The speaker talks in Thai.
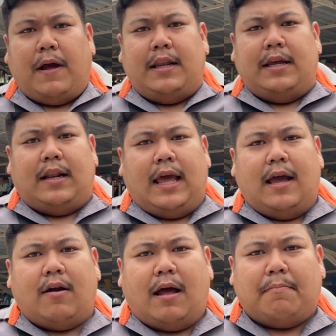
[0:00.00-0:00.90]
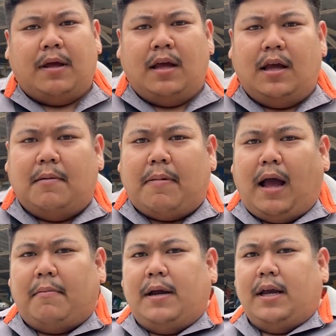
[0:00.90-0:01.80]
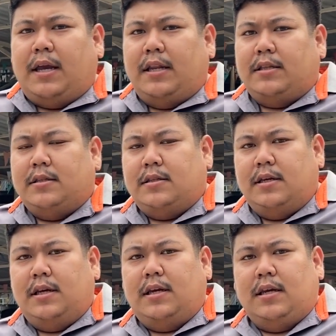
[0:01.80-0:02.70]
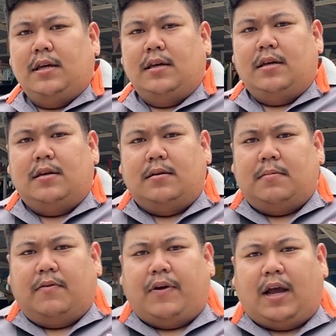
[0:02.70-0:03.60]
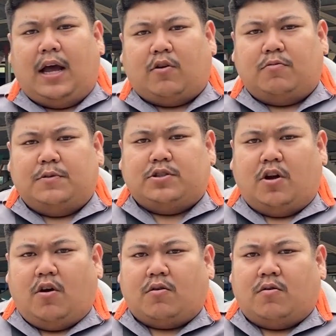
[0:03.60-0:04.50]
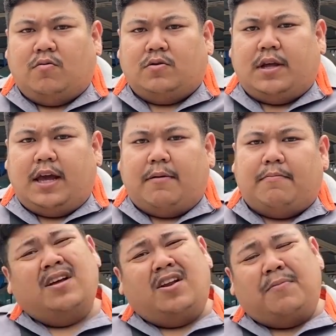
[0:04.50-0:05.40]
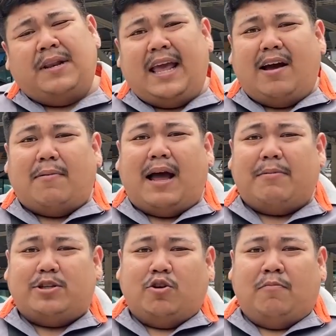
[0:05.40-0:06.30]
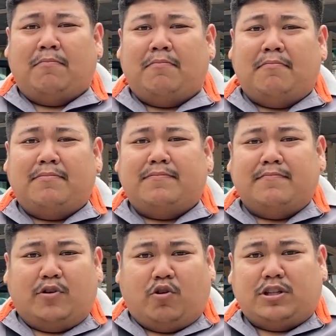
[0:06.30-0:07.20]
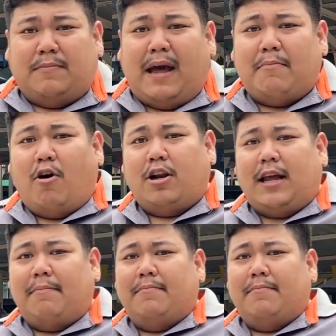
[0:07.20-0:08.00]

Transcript: บกันอีกแล้วกับหักไม่เคยคิดที่ Perfect Car รถมือสองกรุงเทพรอบที่แล้วพาไปชมรถที่บ้านบอสครั